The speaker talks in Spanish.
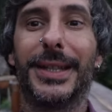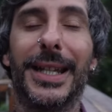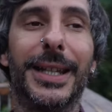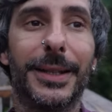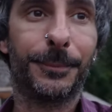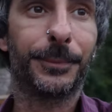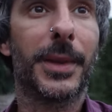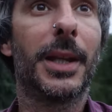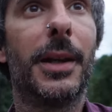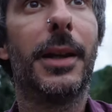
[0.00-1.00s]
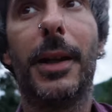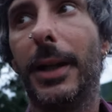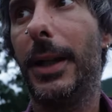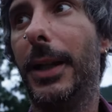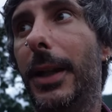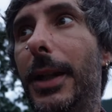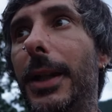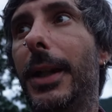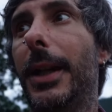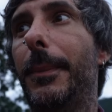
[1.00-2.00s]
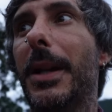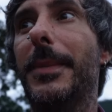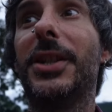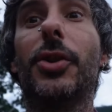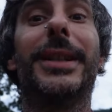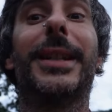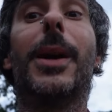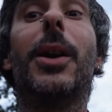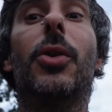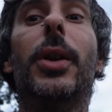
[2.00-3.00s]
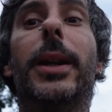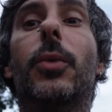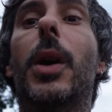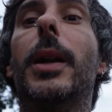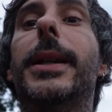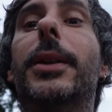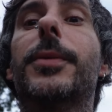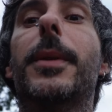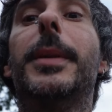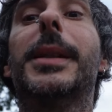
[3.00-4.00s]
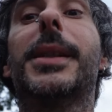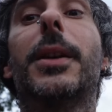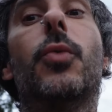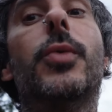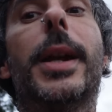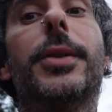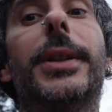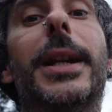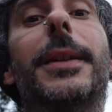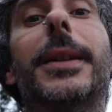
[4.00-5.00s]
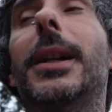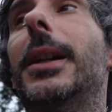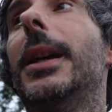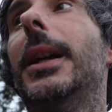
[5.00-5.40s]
de eh, permiso de trabajo, el cual ya nos permite estar un año en Tailandia